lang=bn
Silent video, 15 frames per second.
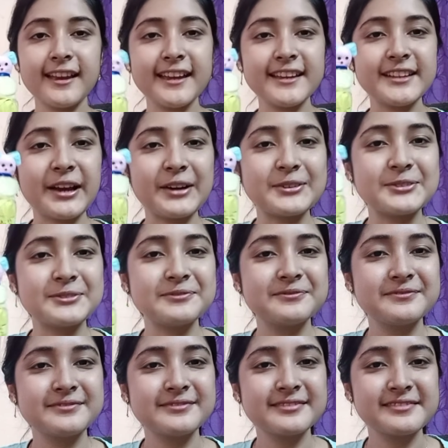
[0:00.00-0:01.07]
এই দেখো
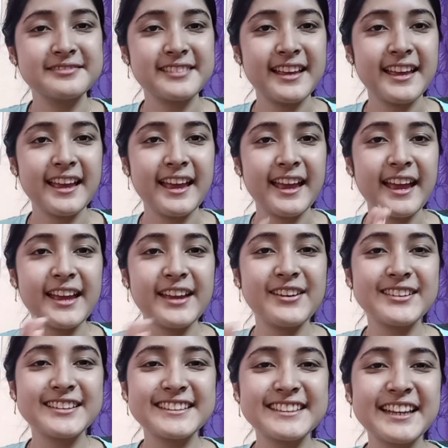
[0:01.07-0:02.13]
এই
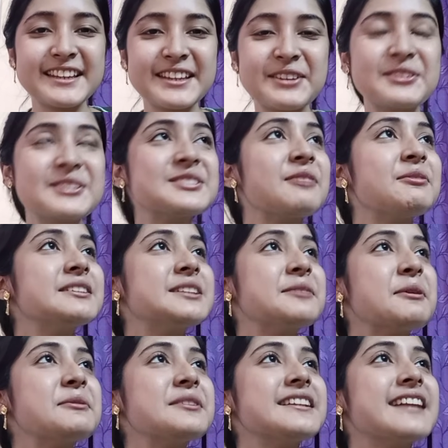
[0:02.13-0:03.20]
হচ্ছে সেই কিউট শোপিসটা
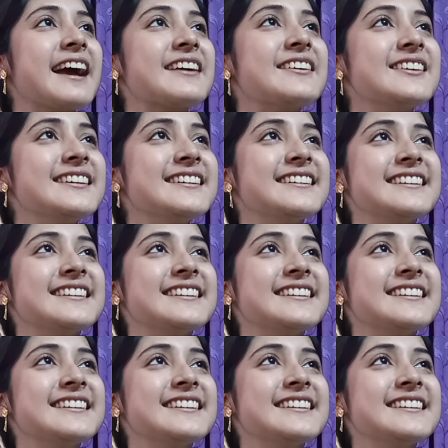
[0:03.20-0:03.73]
মামনি দেখো